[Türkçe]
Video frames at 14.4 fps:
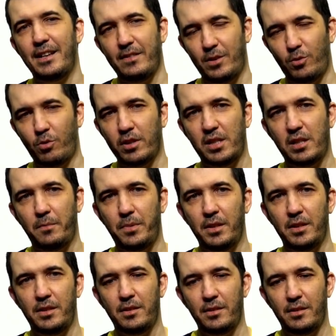Evet
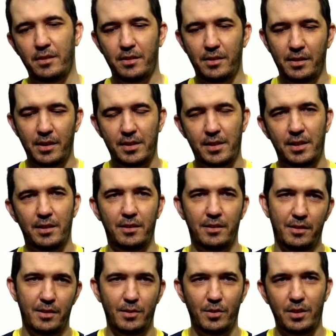Eurostep'in
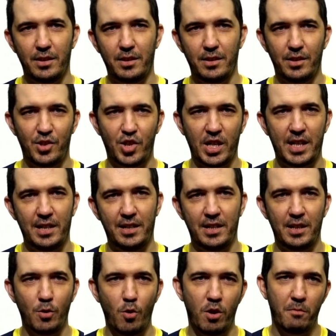nasıl
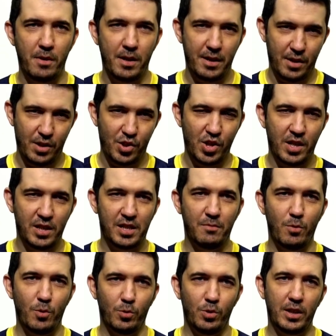çekildiğini görme
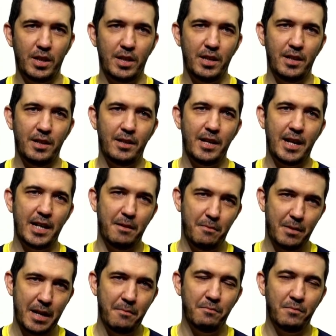şansım oldu ki yani
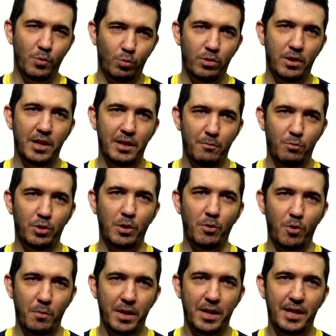İbrahim Kutlay'ı burada
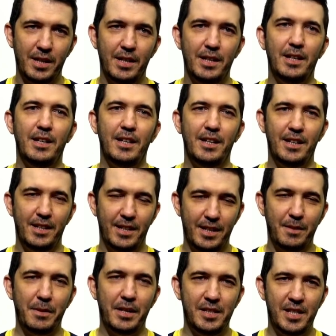görmek
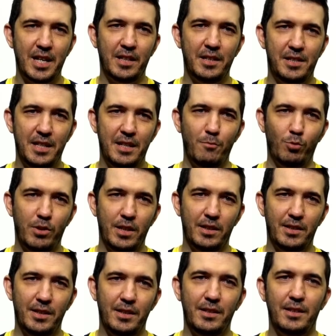e, beni ziyadesiyle mutlu
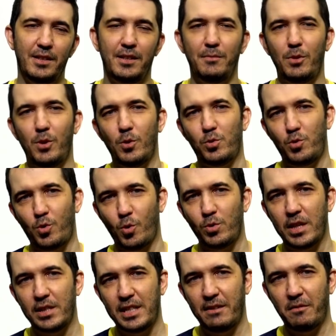etti. Biliyorsun çok
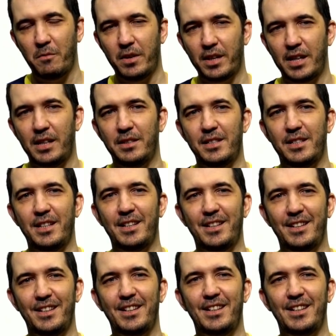özel sevgim var kendisine.